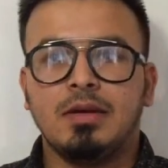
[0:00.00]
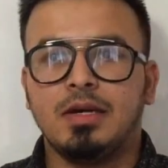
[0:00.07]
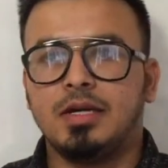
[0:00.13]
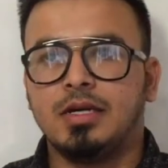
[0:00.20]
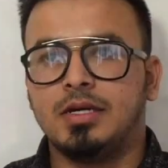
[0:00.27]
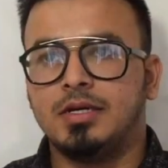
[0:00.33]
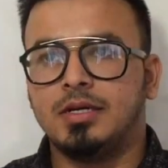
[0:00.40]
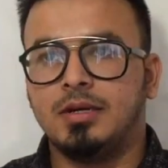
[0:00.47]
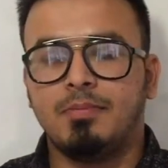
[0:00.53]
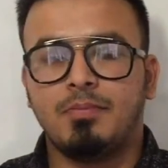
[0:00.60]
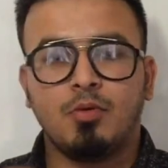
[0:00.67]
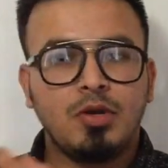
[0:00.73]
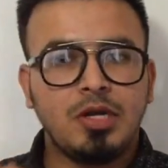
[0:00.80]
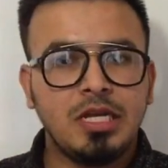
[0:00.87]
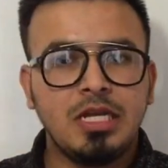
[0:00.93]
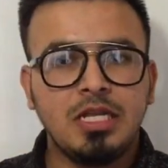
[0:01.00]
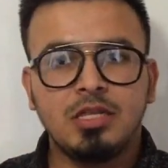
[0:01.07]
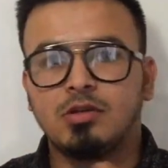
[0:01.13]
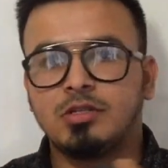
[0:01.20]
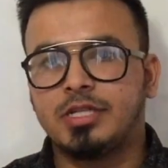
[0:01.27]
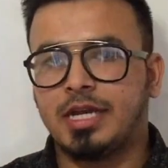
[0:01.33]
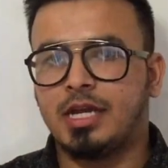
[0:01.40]

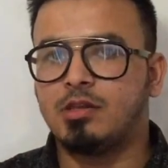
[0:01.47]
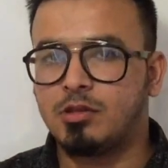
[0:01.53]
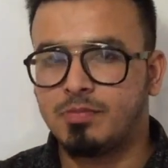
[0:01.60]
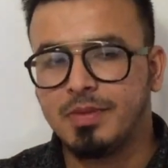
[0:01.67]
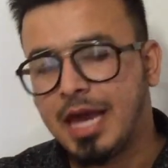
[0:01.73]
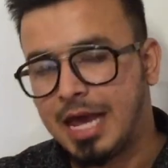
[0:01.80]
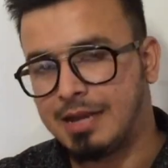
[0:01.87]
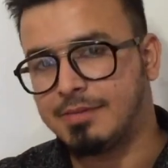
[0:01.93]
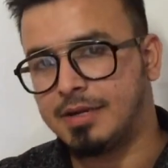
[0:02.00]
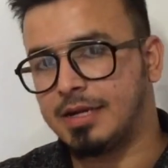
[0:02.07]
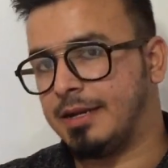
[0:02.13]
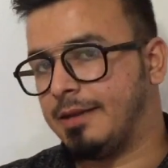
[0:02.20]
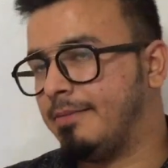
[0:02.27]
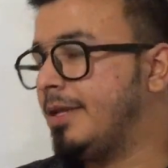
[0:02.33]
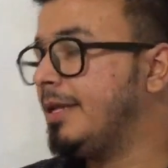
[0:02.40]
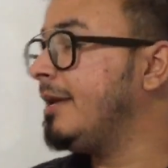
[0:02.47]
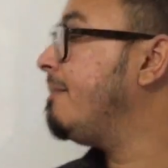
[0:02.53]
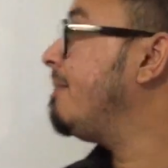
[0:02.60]
प्रोटीन्स और चैनल उसमें हेल्प कर रहे हैं ठीक